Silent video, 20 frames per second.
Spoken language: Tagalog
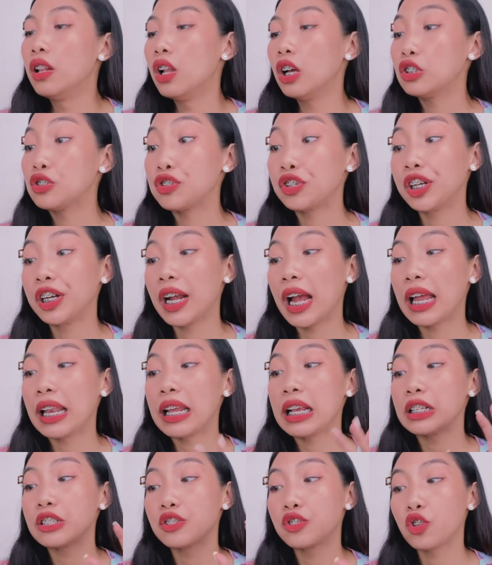Lux
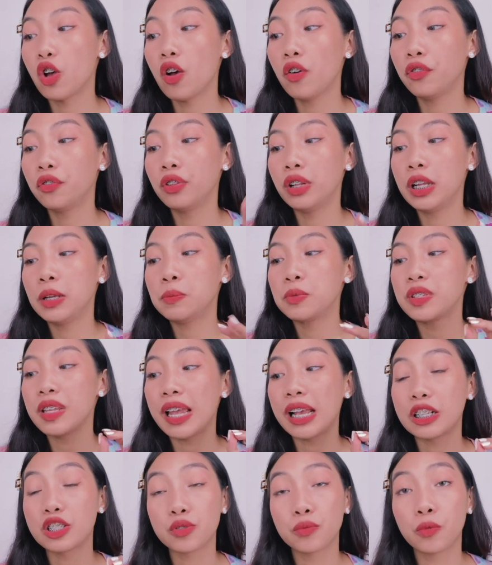Organic Soft Lips
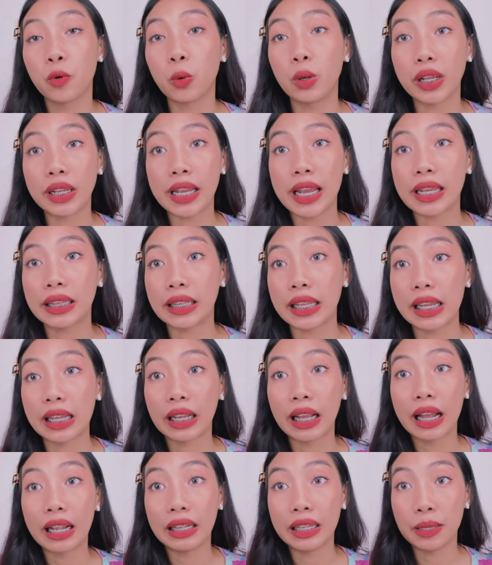
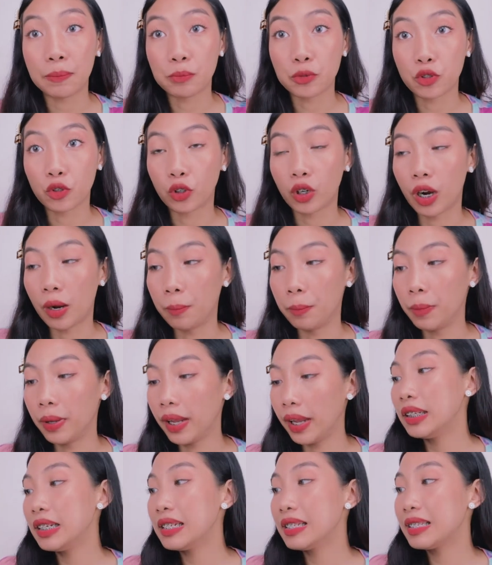Exfoliating Lip Scrub.
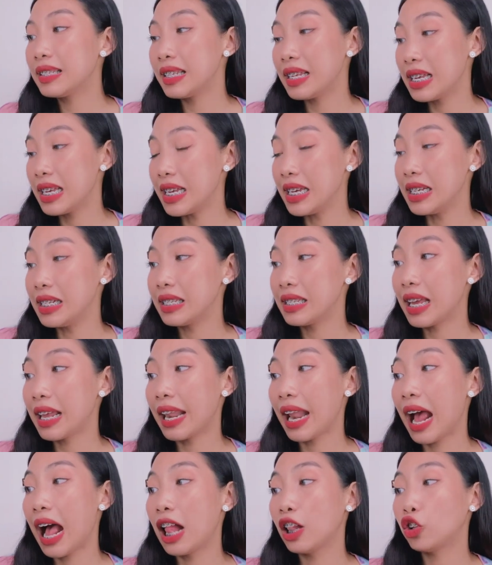This is
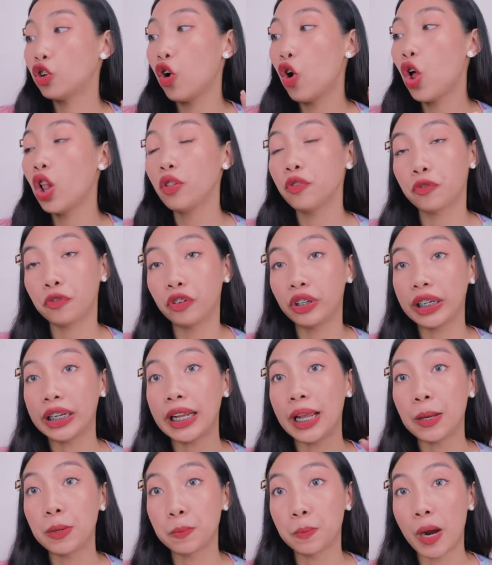an
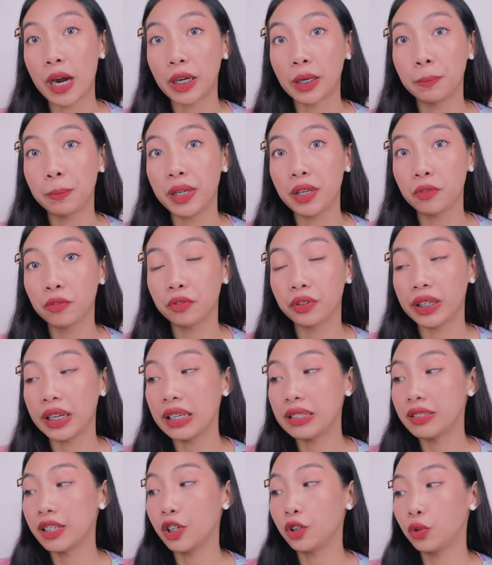alcohol-free and paraben-free
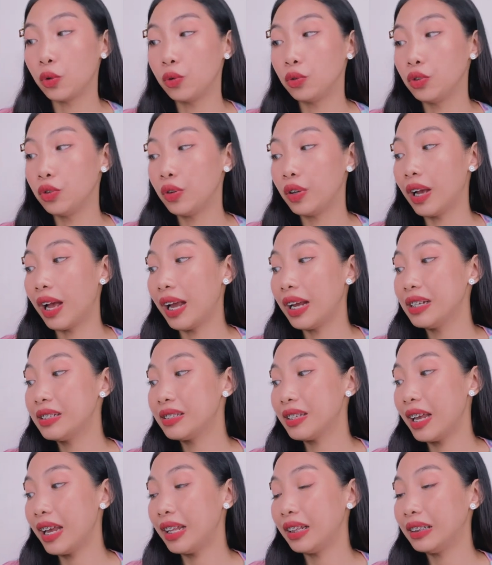as I told you guys
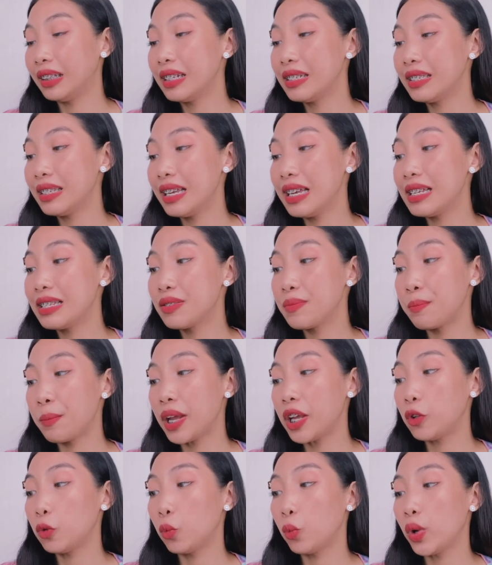and this is
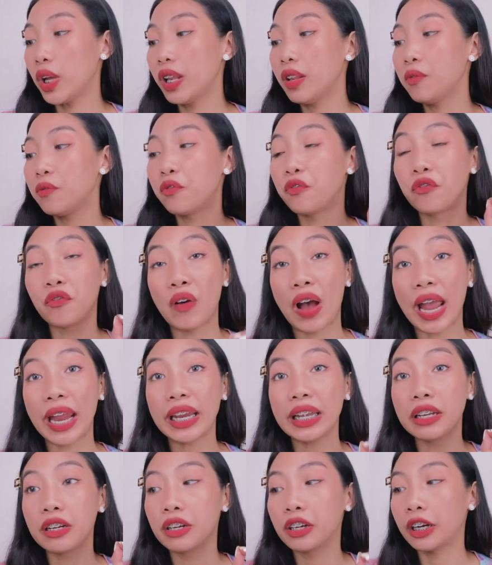made with
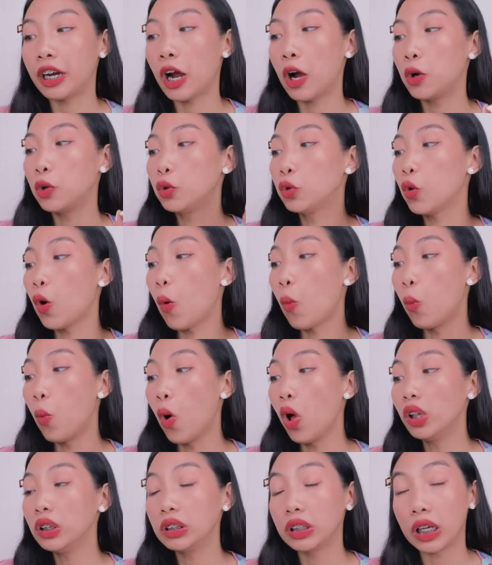fine ground
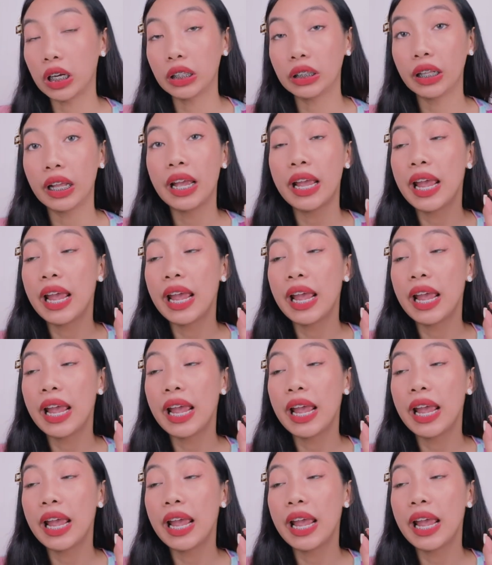walnut